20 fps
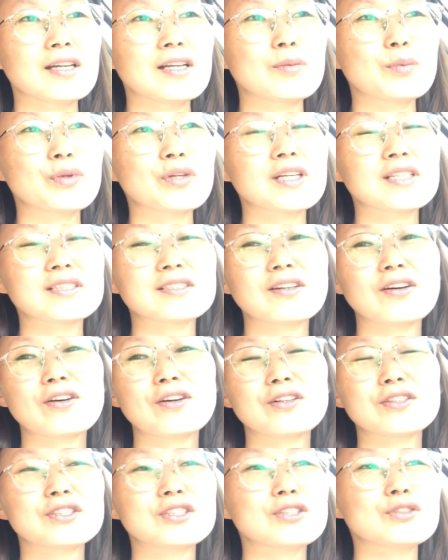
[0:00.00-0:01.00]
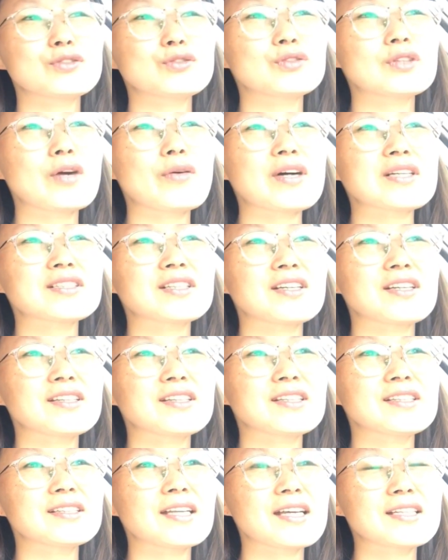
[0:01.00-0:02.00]
일본에서 친구가 와서
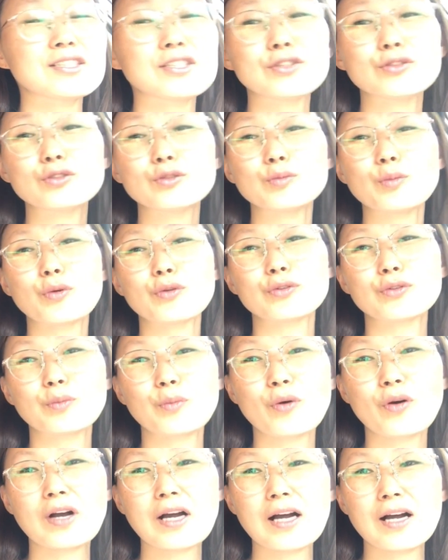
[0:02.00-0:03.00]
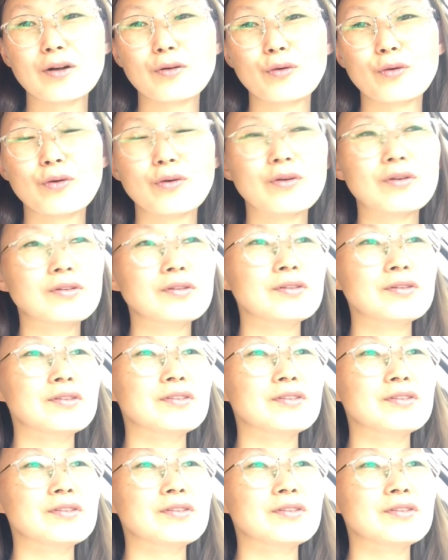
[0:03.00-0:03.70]
있는데 친구 보러도 못 가고